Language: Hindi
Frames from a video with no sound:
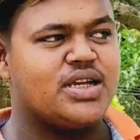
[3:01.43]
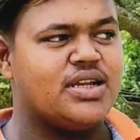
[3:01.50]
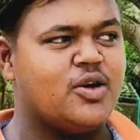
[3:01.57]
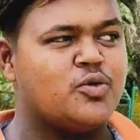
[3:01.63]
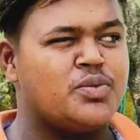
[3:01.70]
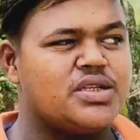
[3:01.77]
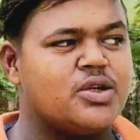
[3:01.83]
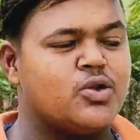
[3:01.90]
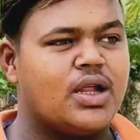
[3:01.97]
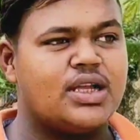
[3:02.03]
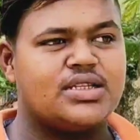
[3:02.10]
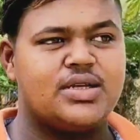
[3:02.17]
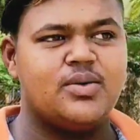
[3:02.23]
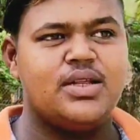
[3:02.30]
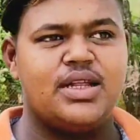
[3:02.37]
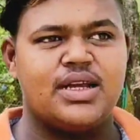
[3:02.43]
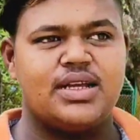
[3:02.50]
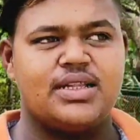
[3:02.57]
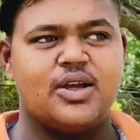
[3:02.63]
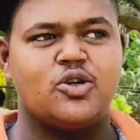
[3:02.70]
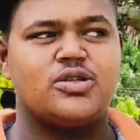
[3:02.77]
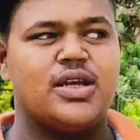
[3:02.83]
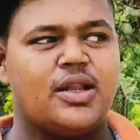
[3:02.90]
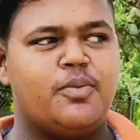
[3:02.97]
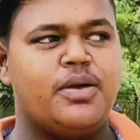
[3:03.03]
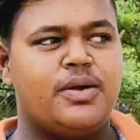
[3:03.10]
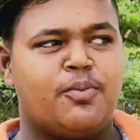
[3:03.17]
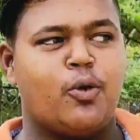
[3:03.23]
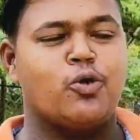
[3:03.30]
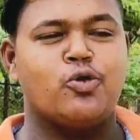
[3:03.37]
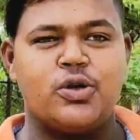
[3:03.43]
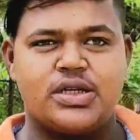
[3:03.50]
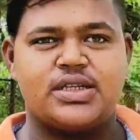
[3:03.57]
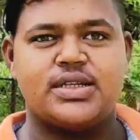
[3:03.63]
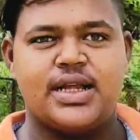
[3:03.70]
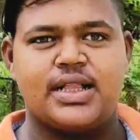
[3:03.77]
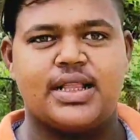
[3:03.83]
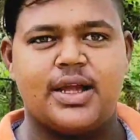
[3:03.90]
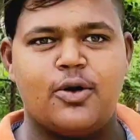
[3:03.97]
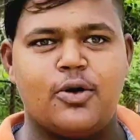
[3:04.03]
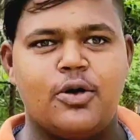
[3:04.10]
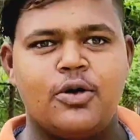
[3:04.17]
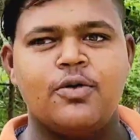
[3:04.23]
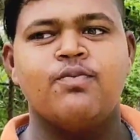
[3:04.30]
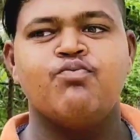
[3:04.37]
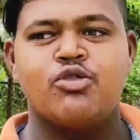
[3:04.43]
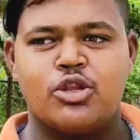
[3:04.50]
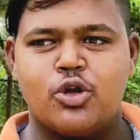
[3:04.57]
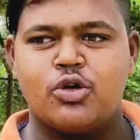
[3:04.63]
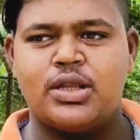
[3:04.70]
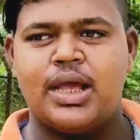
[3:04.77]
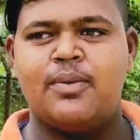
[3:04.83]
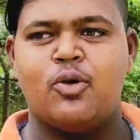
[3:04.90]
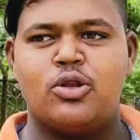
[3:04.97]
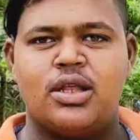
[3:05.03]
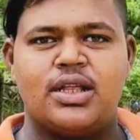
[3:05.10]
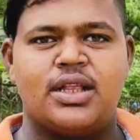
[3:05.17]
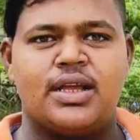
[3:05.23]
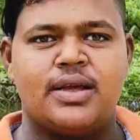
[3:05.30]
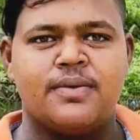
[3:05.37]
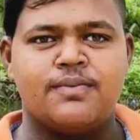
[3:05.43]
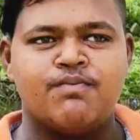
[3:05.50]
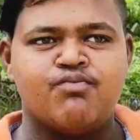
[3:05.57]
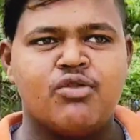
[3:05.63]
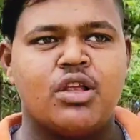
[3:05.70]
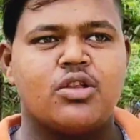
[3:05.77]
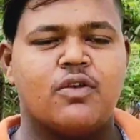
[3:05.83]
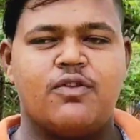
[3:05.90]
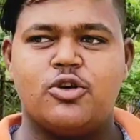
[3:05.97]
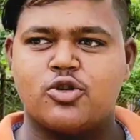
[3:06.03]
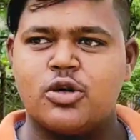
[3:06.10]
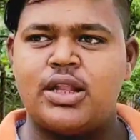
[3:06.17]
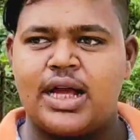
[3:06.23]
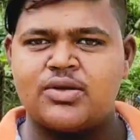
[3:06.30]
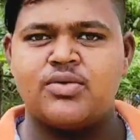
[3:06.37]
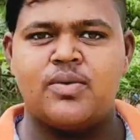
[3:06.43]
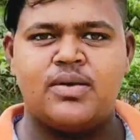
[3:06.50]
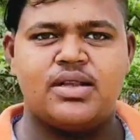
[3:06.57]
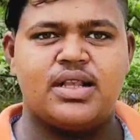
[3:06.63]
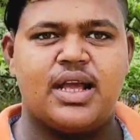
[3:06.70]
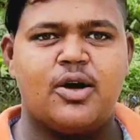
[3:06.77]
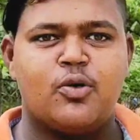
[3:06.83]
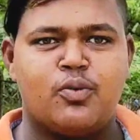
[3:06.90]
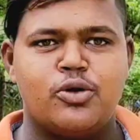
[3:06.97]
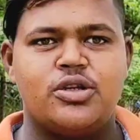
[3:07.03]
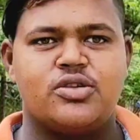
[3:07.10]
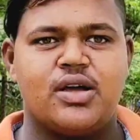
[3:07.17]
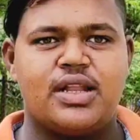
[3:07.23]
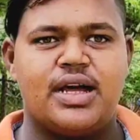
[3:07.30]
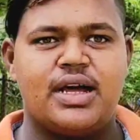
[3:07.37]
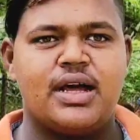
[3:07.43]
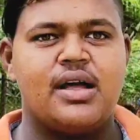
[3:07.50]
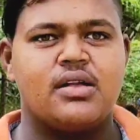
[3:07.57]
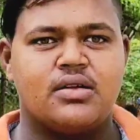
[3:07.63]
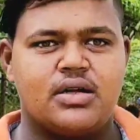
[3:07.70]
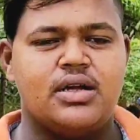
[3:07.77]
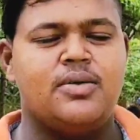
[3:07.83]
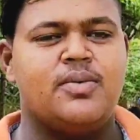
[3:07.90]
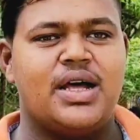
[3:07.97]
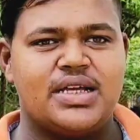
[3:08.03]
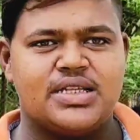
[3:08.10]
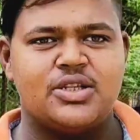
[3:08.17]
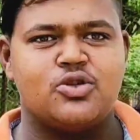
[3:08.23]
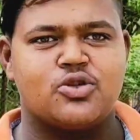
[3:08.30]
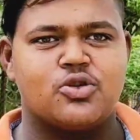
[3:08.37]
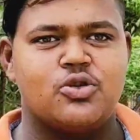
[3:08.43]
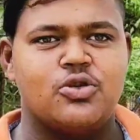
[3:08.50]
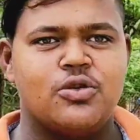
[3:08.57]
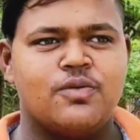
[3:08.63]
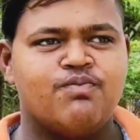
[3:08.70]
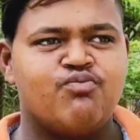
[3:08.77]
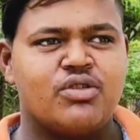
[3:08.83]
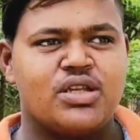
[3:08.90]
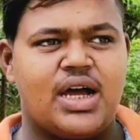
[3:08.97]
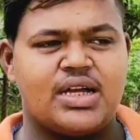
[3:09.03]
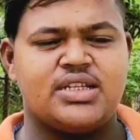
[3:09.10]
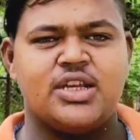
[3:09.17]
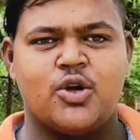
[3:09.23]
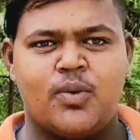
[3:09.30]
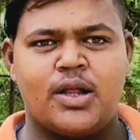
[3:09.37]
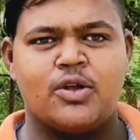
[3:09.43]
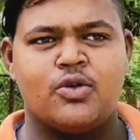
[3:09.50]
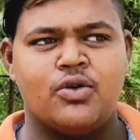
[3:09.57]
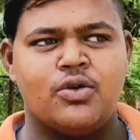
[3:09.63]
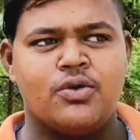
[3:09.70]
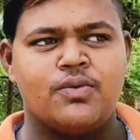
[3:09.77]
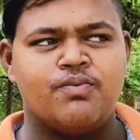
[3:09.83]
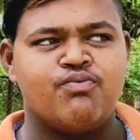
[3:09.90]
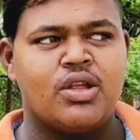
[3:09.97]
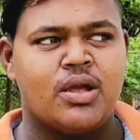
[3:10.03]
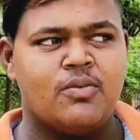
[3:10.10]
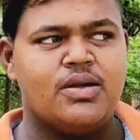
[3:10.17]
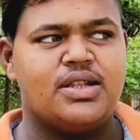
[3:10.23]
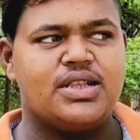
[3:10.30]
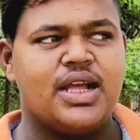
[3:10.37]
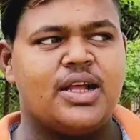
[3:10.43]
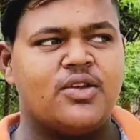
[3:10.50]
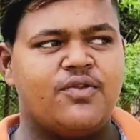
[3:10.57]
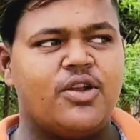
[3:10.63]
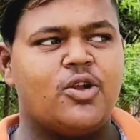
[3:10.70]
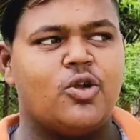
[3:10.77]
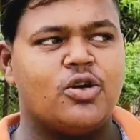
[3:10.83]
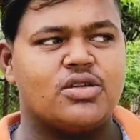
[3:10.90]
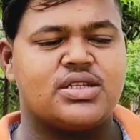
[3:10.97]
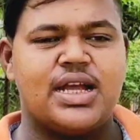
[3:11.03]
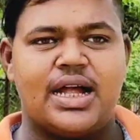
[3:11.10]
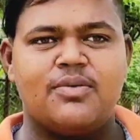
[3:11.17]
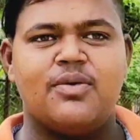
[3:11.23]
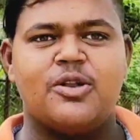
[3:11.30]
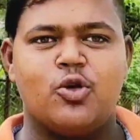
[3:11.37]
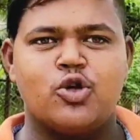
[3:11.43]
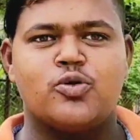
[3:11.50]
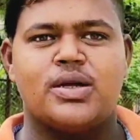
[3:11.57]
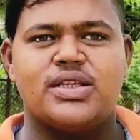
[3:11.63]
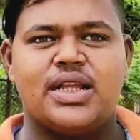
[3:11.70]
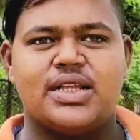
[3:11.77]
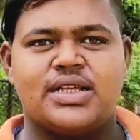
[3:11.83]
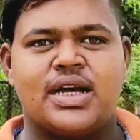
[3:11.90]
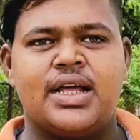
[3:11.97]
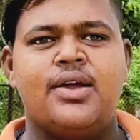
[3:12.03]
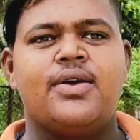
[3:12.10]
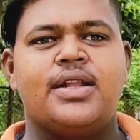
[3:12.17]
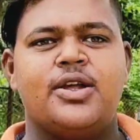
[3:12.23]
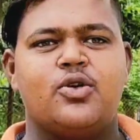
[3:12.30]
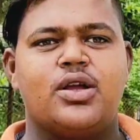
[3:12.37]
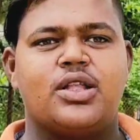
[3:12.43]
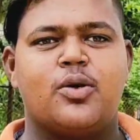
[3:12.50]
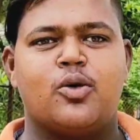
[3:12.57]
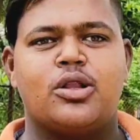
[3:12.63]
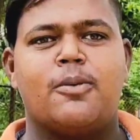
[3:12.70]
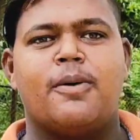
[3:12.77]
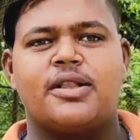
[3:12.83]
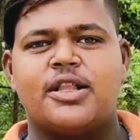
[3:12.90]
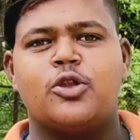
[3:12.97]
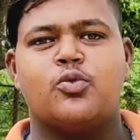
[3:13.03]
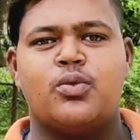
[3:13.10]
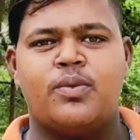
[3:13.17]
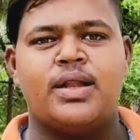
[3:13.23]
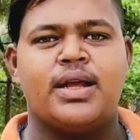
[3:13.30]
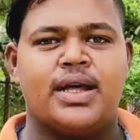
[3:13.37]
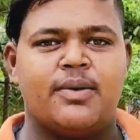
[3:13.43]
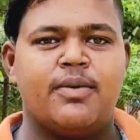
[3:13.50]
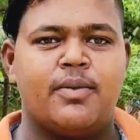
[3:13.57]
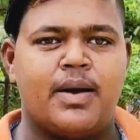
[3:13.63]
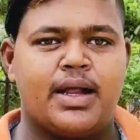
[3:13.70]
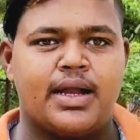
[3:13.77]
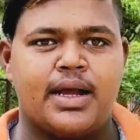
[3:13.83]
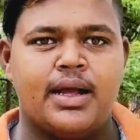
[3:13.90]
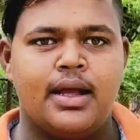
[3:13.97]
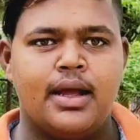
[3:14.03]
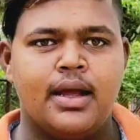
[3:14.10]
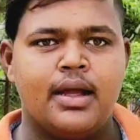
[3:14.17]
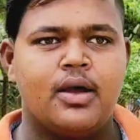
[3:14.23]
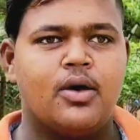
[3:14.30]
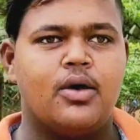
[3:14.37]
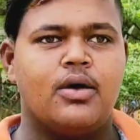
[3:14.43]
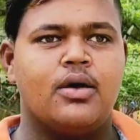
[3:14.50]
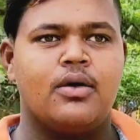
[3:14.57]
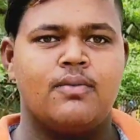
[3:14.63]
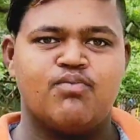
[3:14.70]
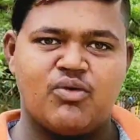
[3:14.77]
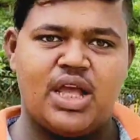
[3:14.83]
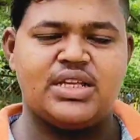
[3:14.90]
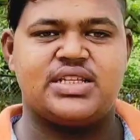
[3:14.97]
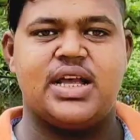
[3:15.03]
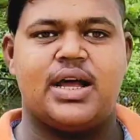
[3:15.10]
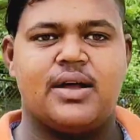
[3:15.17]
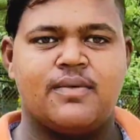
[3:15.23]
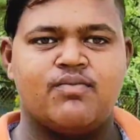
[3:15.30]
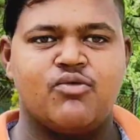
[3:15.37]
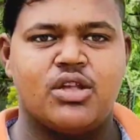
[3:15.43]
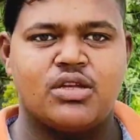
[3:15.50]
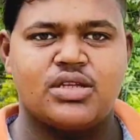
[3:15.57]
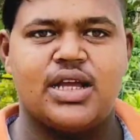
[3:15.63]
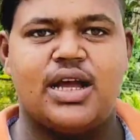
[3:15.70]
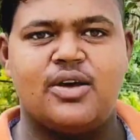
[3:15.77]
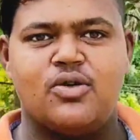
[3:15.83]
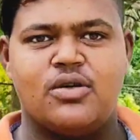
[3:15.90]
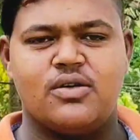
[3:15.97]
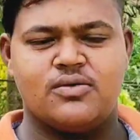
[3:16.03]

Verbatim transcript: पिक्चर वो पिक्चर थोड़ा अच्छी भी लगी थी वो सेल्फी फोटो खींचने जाता है वो तो नहीं बोल देता है हाँ। तो फिर उसको लास्ट में मिलता है वो पुलिस वाला हाँ, इमरान हाशमी उसको अक्षय कुमार को मिलता है तो फिर लोग साथ में दोस्त बन जाते झगड़ा बिगड़ी हो जाता है बोला फटते तुमने मेरे घर पे मारा अच्छा। ऐसा